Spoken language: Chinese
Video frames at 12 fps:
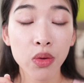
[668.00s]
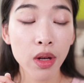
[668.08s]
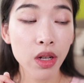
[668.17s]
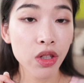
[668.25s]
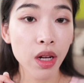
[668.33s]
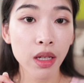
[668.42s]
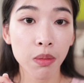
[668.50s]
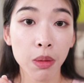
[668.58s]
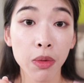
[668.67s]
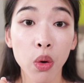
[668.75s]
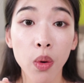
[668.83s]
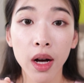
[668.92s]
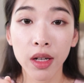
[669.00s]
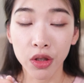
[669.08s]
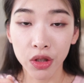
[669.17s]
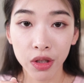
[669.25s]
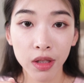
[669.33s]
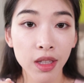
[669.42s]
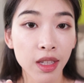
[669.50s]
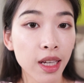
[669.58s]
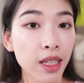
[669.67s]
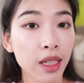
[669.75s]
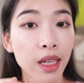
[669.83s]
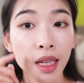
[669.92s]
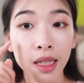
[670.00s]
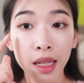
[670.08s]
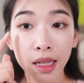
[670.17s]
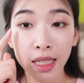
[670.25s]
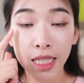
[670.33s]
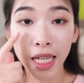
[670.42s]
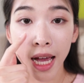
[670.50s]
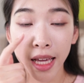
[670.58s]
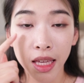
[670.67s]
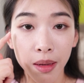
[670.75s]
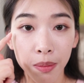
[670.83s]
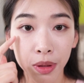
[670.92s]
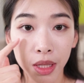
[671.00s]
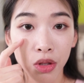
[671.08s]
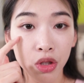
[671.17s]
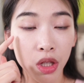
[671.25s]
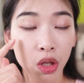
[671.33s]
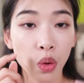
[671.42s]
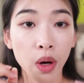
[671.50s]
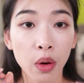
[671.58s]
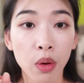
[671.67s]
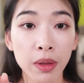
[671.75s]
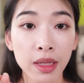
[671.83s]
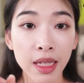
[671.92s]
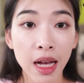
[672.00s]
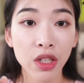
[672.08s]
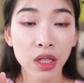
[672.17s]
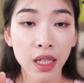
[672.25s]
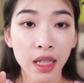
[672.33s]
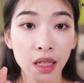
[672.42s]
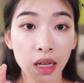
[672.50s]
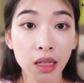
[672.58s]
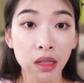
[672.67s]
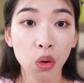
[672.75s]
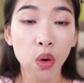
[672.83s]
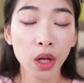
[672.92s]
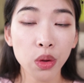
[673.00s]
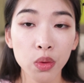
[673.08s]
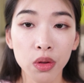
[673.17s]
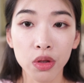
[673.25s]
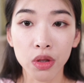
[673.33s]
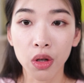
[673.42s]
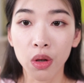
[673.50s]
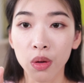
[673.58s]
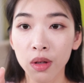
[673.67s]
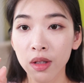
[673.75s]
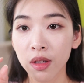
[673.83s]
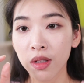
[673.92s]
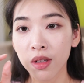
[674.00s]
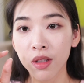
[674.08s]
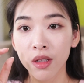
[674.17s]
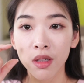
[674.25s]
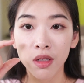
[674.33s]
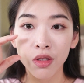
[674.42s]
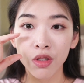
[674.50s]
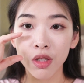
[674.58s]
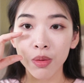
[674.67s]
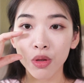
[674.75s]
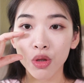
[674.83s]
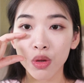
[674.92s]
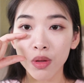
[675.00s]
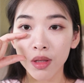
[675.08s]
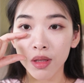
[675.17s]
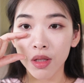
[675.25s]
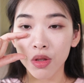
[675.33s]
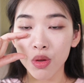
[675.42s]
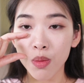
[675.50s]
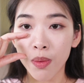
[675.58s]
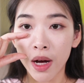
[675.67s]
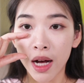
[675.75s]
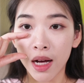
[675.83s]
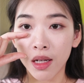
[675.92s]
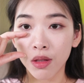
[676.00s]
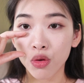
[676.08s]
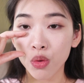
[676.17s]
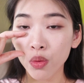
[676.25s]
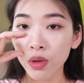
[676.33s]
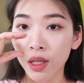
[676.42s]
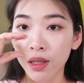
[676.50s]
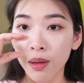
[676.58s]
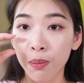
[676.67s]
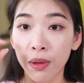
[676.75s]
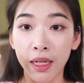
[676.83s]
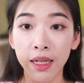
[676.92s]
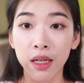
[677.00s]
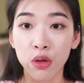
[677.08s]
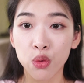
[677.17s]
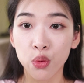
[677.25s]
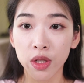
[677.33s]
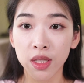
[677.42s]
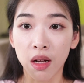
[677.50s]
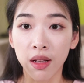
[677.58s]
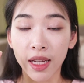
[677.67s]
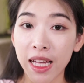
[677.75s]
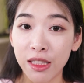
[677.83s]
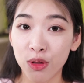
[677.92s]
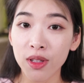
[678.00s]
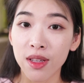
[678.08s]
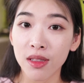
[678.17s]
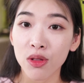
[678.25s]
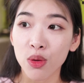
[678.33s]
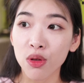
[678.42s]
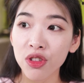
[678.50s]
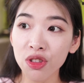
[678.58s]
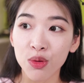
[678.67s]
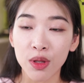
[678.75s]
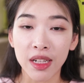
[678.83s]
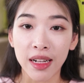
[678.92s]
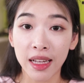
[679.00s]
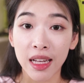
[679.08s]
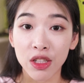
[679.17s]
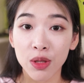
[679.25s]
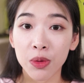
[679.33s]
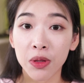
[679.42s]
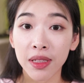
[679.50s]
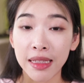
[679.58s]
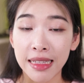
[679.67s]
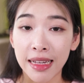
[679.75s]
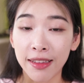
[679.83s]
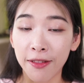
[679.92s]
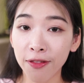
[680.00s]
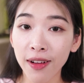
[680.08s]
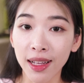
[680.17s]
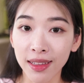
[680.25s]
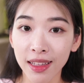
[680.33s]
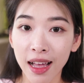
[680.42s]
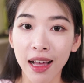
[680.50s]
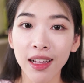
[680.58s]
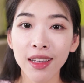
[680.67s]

虽然上眼皮没有画很深的眼影，但下眼皮这一块我们加深它的眼影的宽度的时候，是不是瞬间就把中庭的比例给缩小了？感觉眼睛从视觉上来看，是不是就更加的放大？